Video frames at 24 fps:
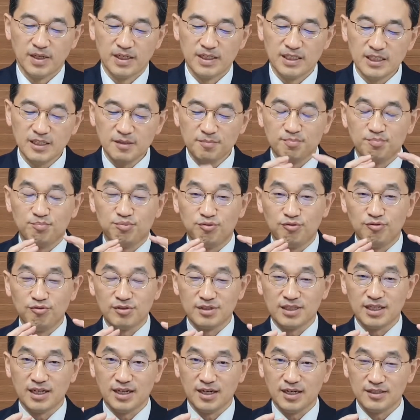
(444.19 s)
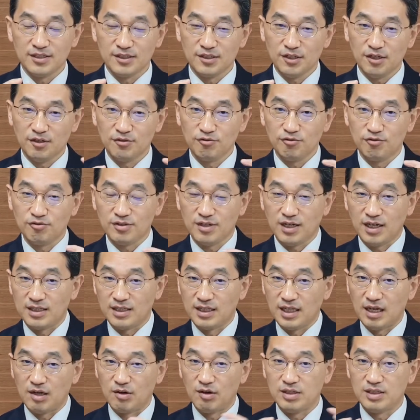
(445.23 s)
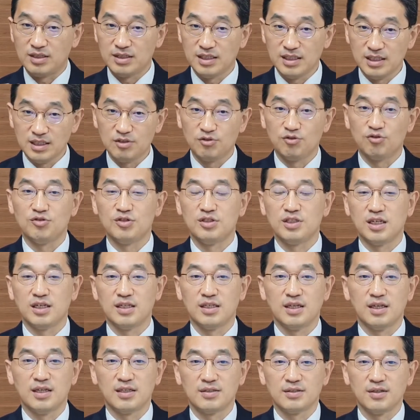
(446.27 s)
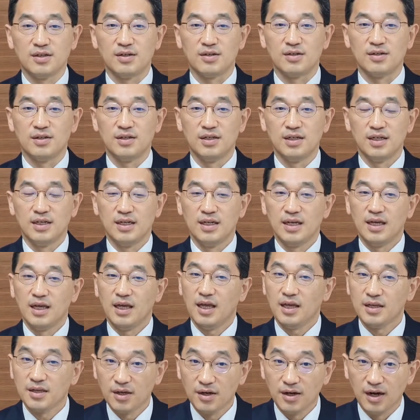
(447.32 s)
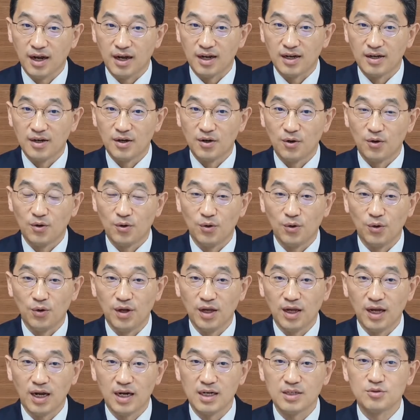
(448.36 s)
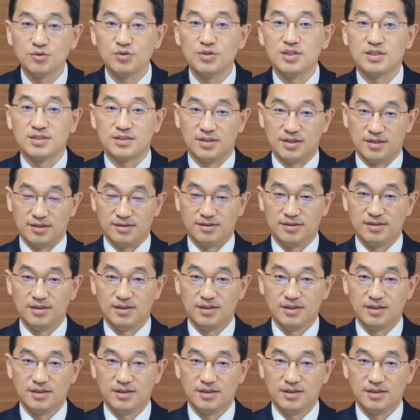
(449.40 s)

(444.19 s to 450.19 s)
이 부자가 천국 간다고 하는 이 주제에 대해서 행여나 오해할 수 있어요.